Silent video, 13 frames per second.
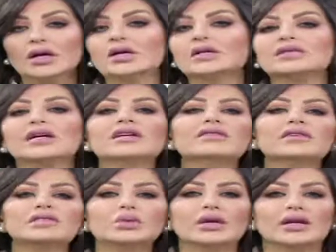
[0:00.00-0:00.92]
صحيفة
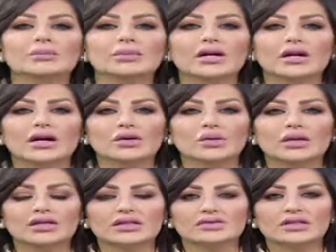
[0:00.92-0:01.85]
الأنباء
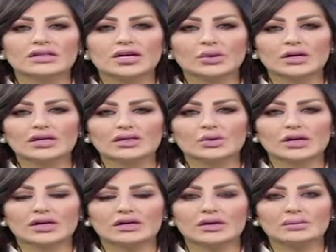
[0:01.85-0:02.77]
عنونت افتتاح
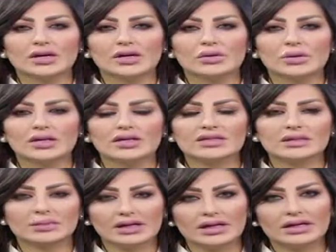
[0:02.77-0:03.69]
الدورة الرابعة
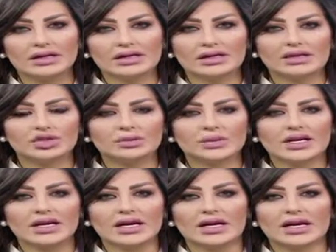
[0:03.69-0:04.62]
والسبعين
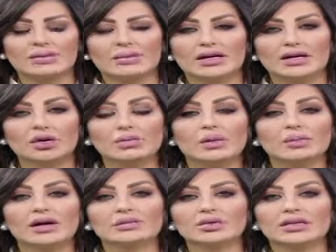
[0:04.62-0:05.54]
للجمعية العامة للأمم
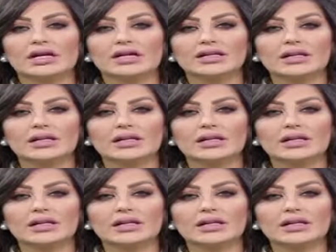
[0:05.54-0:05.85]
المتحدة